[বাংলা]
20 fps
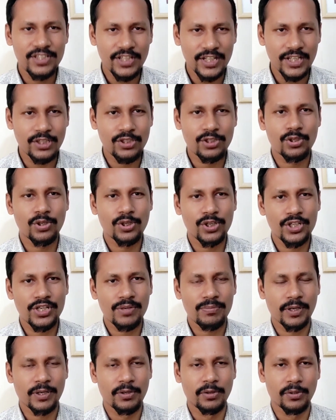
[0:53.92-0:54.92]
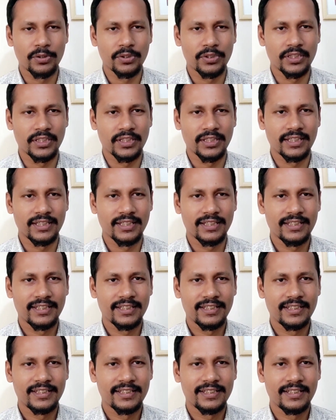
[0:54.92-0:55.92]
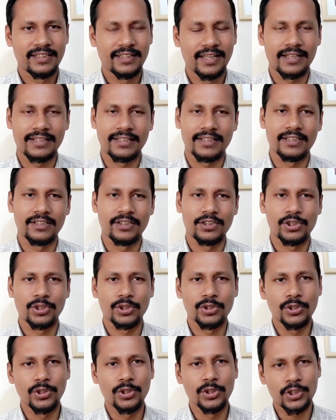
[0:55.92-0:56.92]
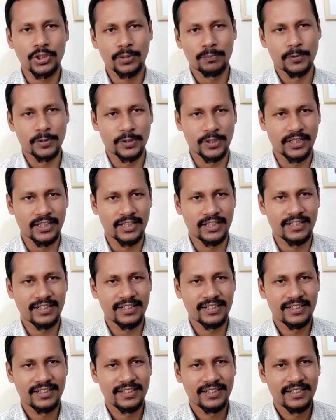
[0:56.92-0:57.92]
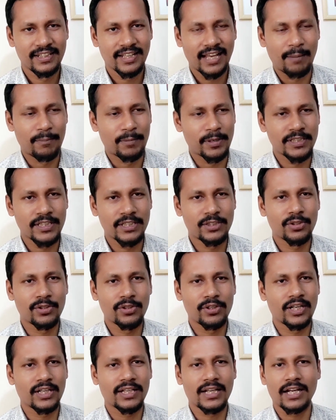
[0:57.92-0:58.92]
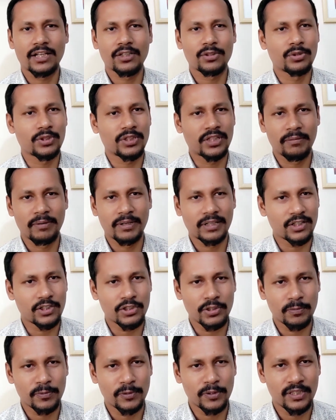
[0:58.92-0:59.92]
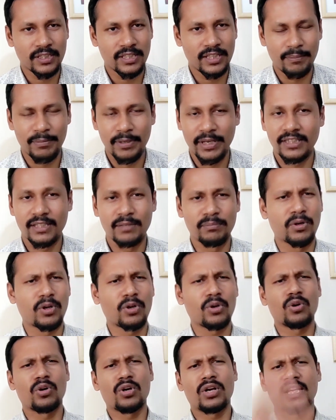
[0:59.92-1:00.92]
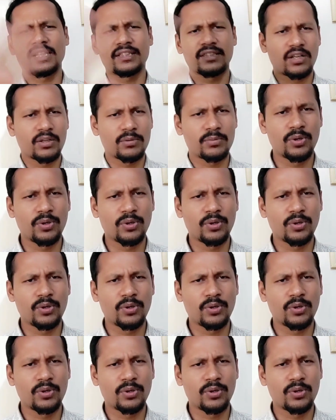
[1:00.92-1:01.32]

চিকিৎসক হিসেবে গড়তে একটি সুন্দর স্বপ্ন দেখান আমরা যে ধরনের কাঠখুট্টা মার্কা স্বপ্ন দেখি আমি একদিন বড় ডাক্তার